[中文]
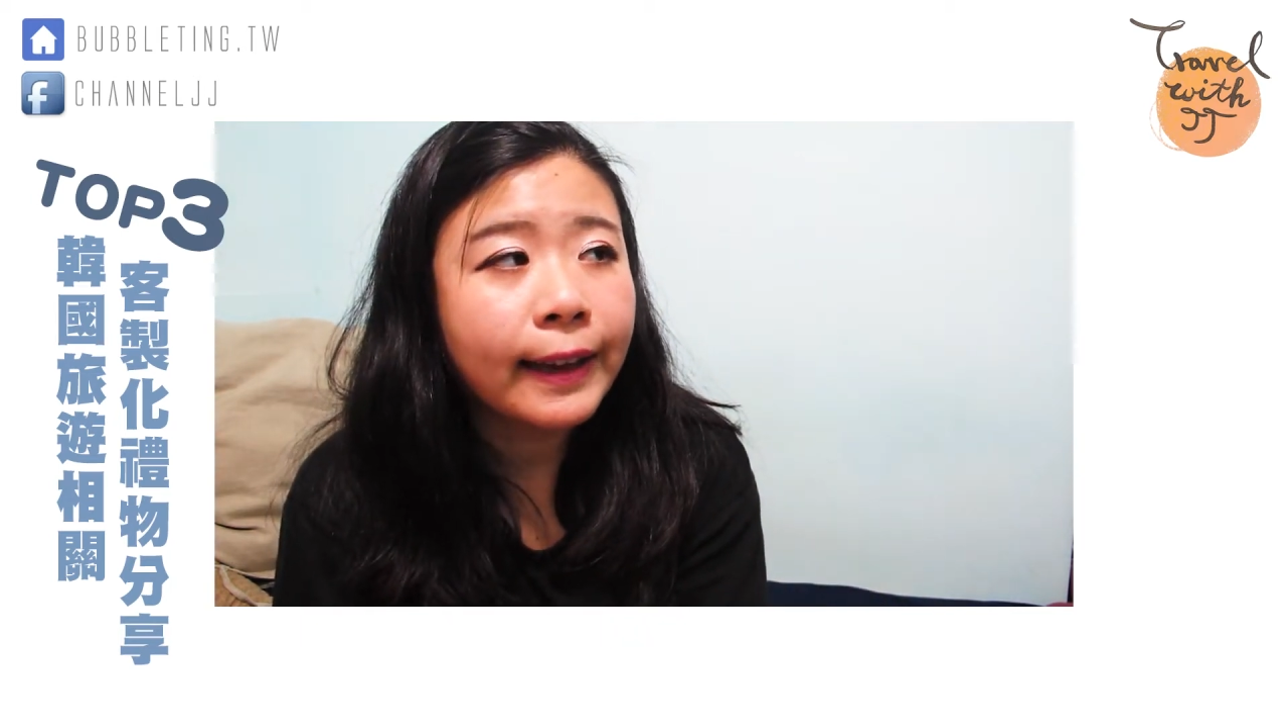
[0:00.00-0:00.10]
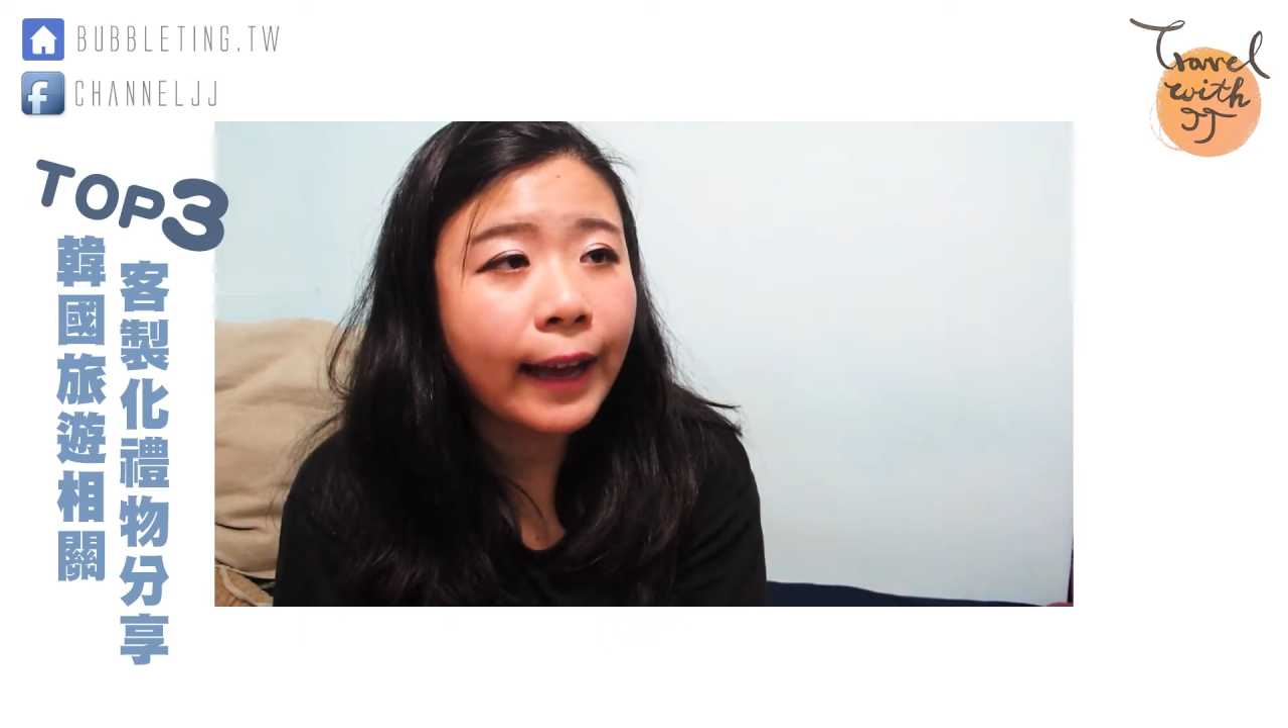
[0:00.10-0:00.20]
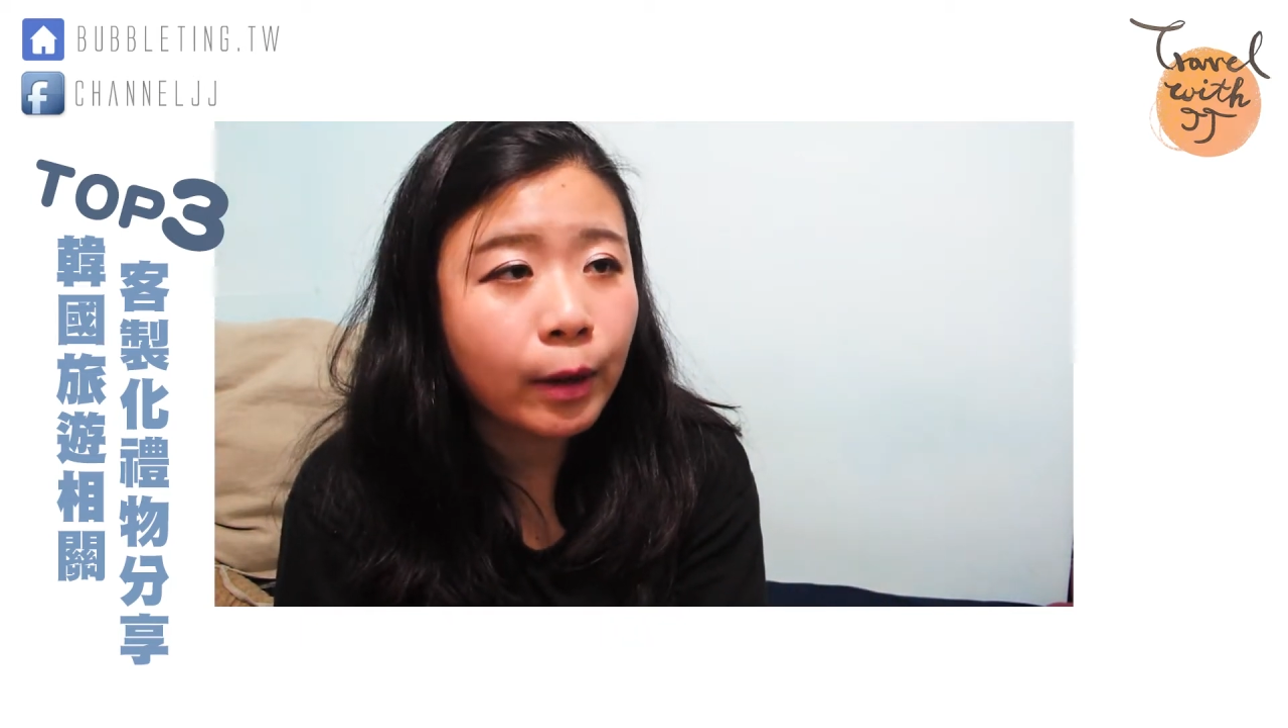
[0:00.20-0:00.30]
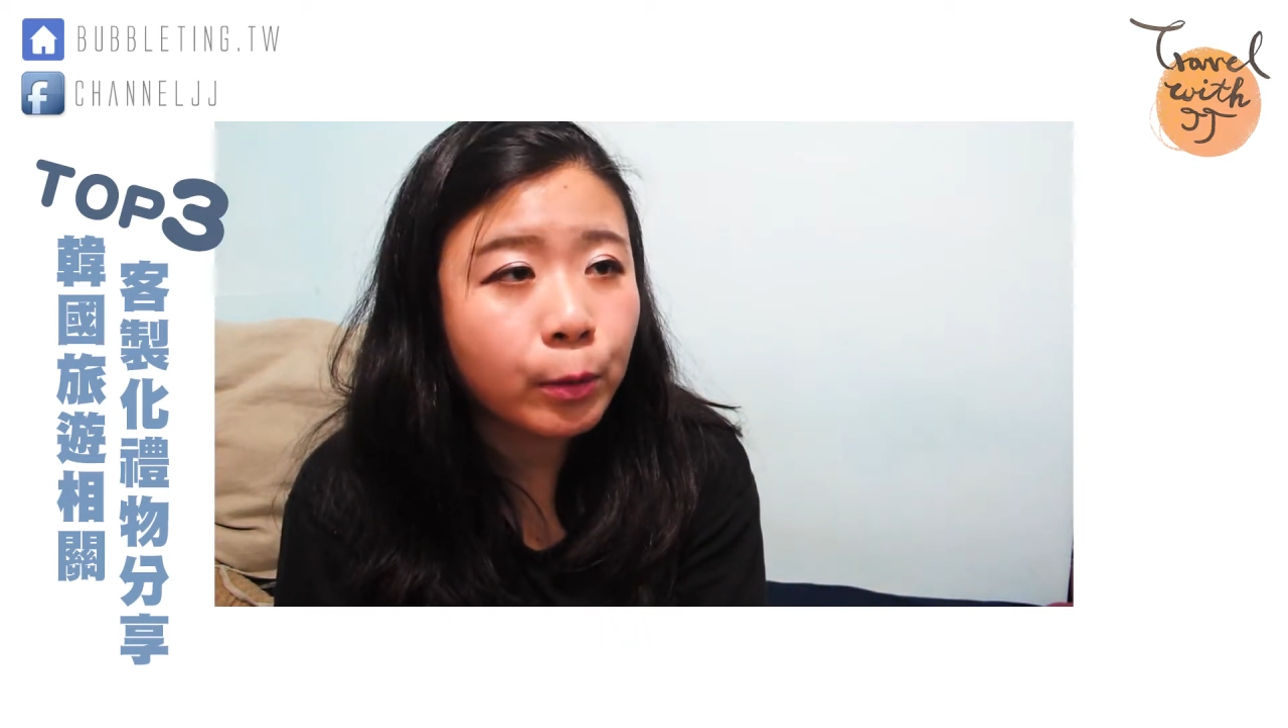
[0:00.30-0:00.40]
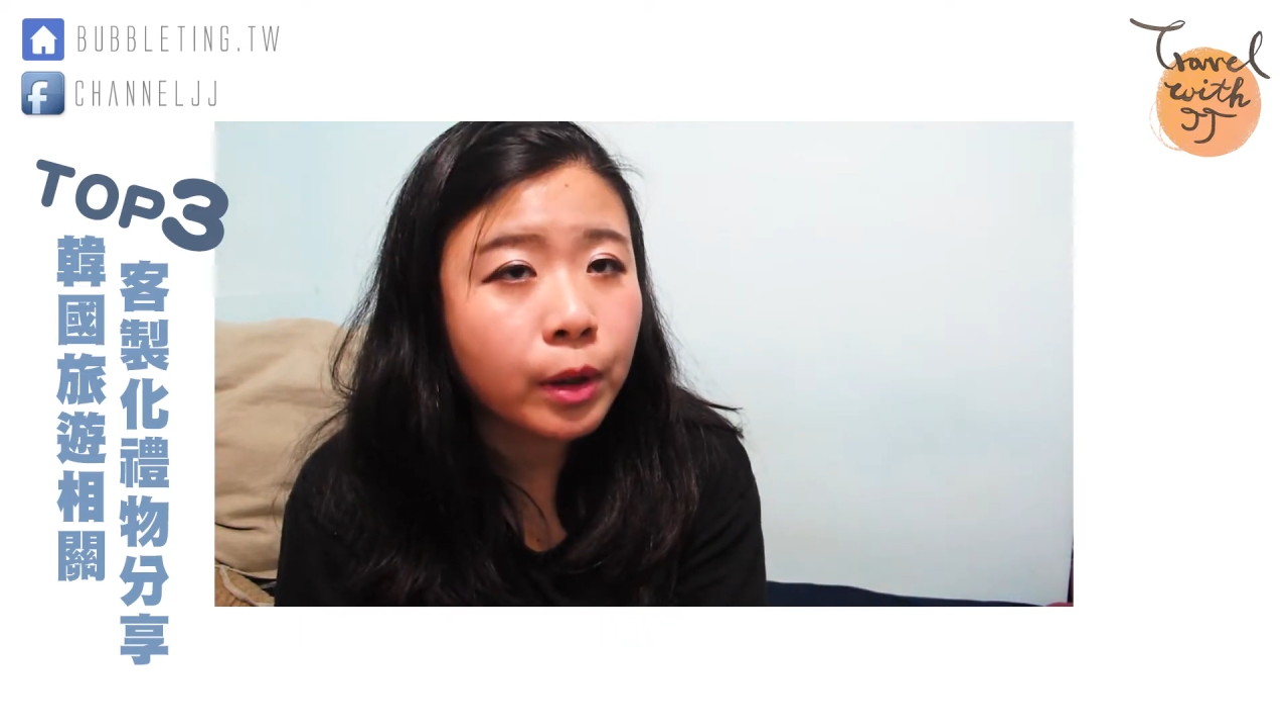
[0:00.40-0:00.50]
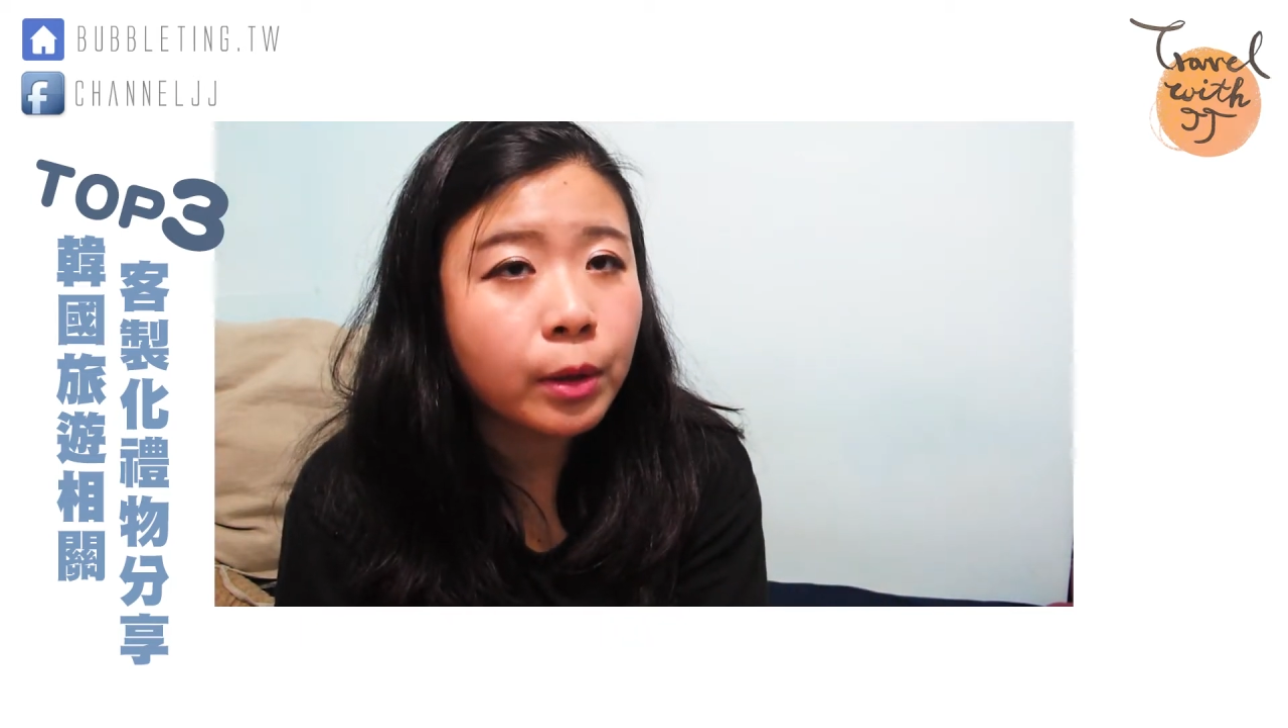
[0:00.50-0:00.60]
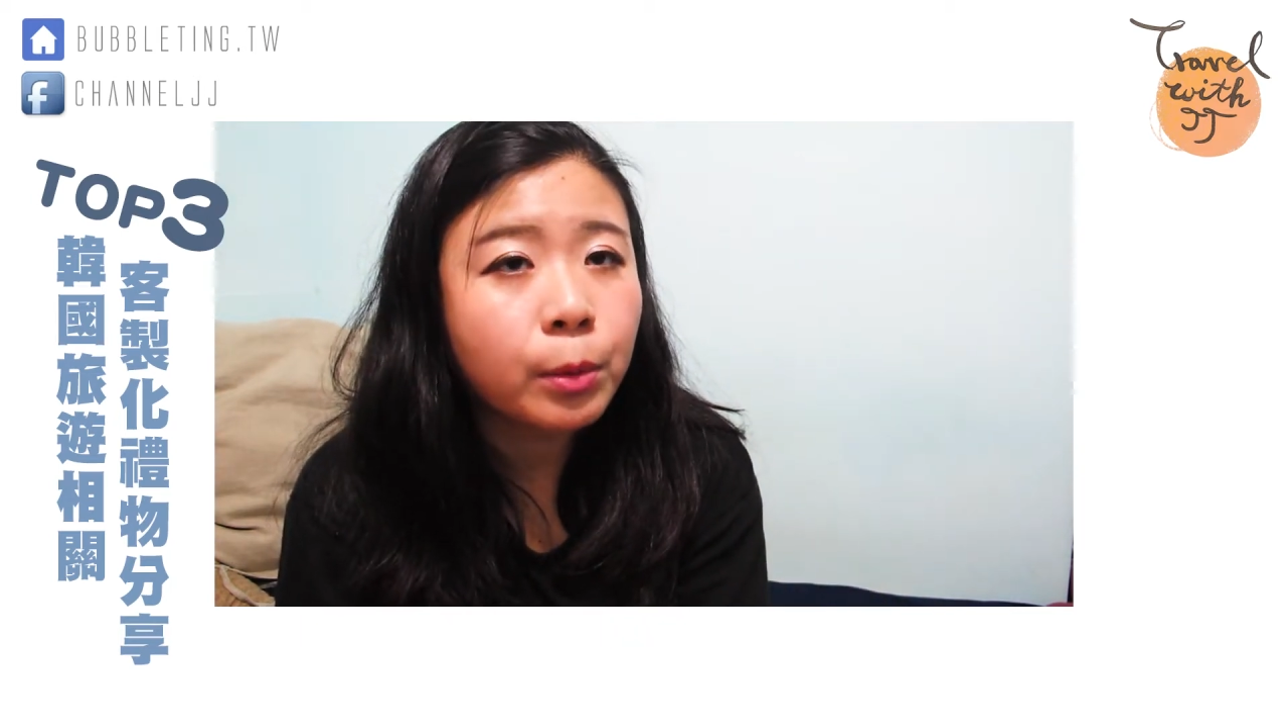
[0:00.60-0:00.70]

韩文